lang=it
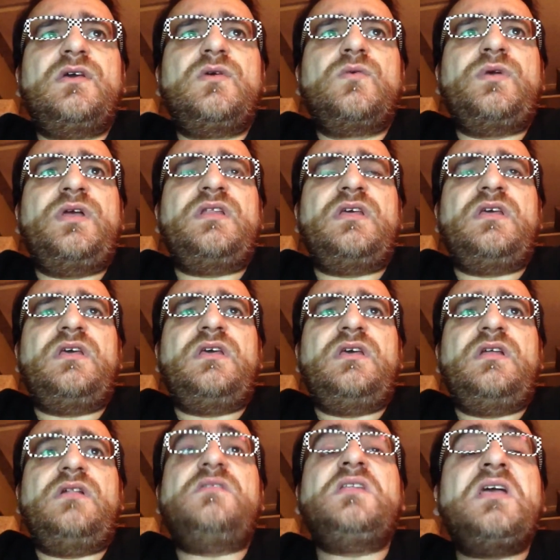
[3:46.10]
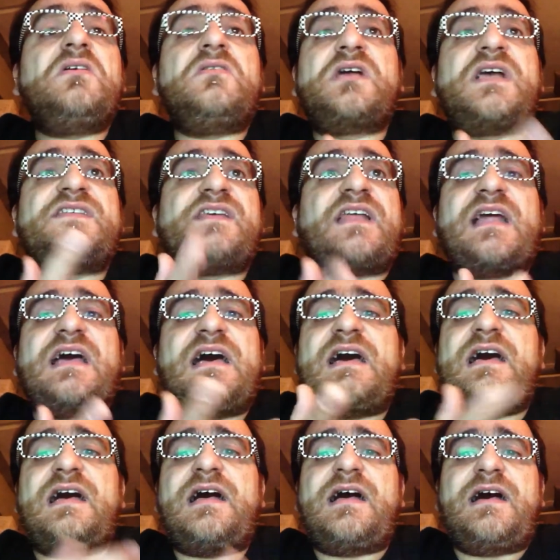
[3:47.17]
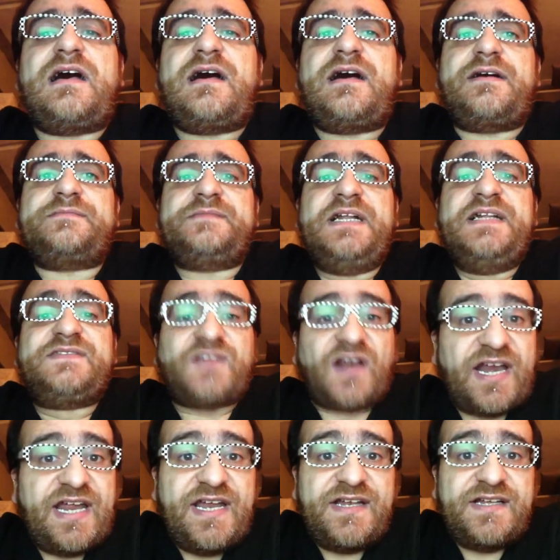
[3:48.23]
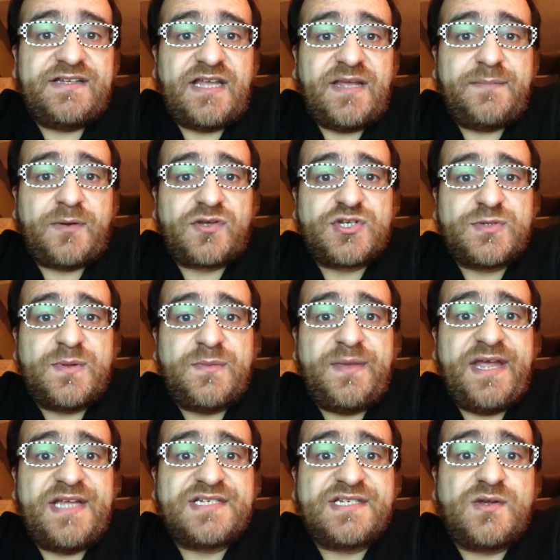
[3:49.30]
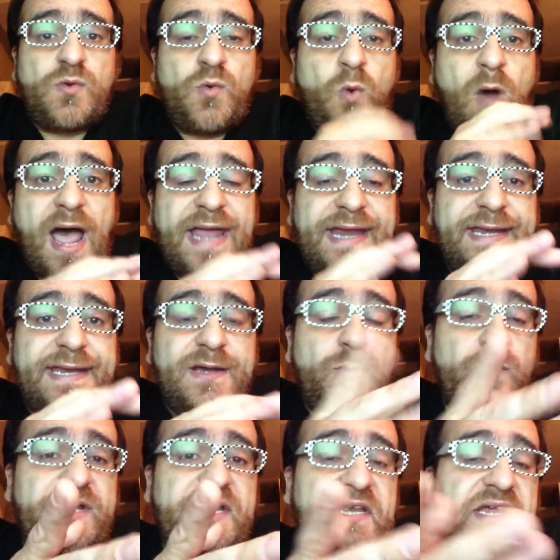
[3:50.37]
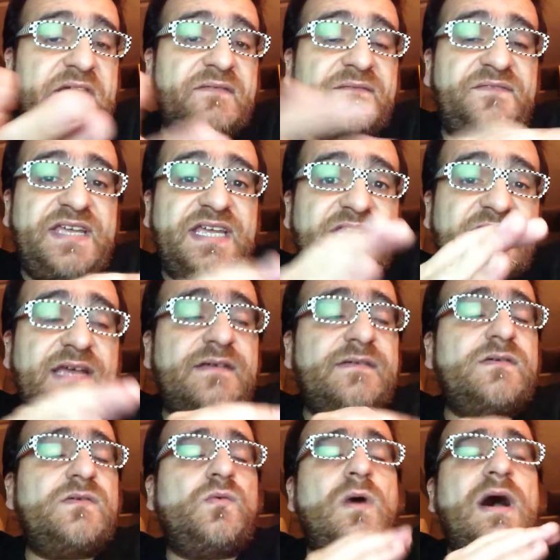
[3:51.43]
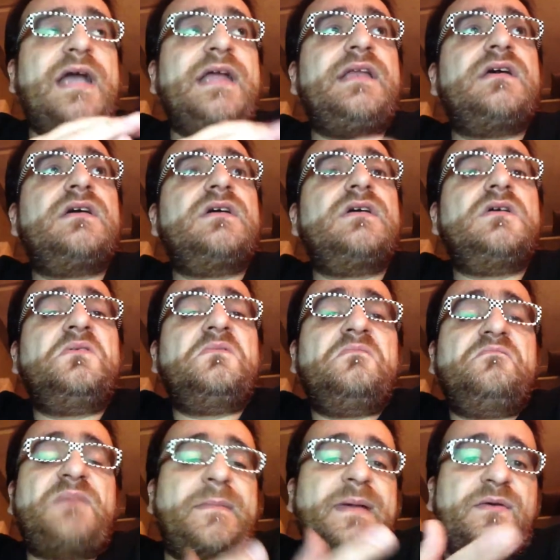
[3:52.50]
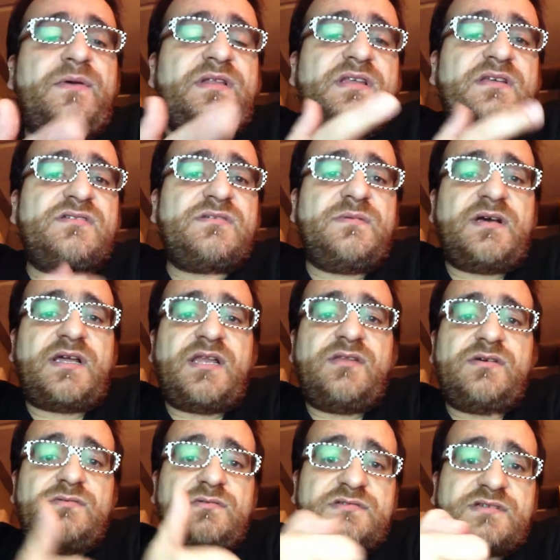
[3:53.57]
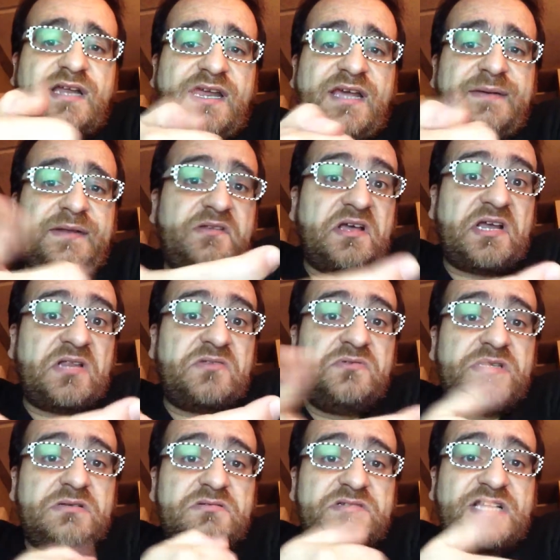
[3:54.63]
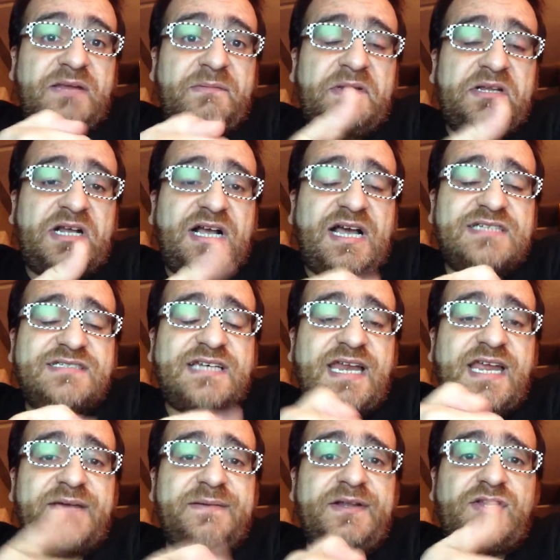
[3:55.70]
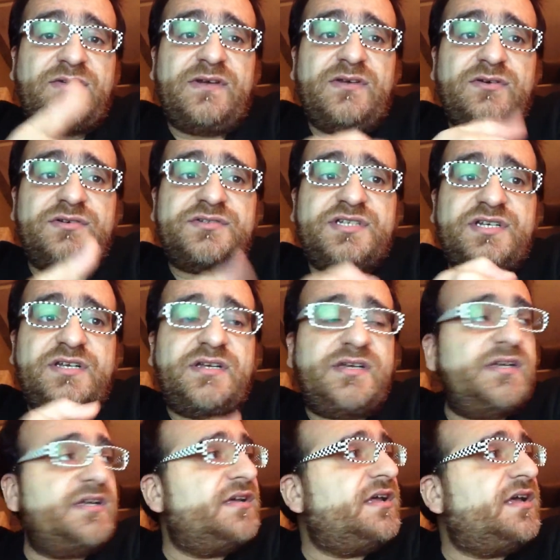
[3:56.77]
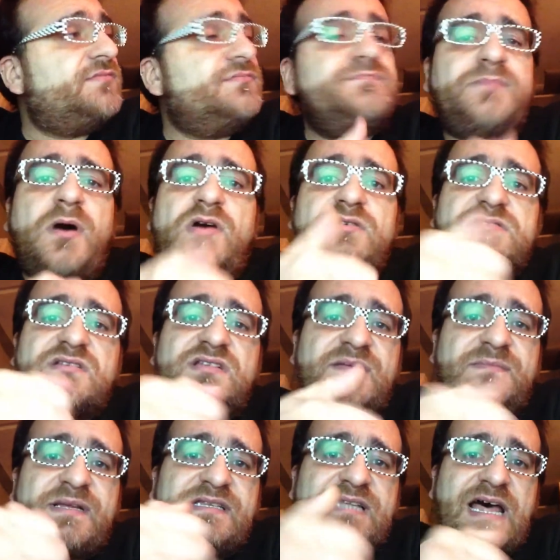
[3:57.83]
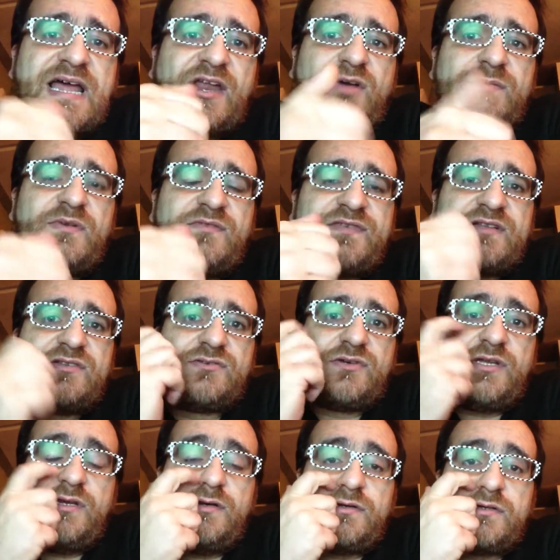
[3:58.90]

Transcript: quindi dicono che sarà il trend dei prossimi mesi, wine, wine, vine, wine. Vabbè, quindi insomma credo che uno scaricamento gratuito, uno scaricamento veloce è, un posto da mandare come ho fatto io,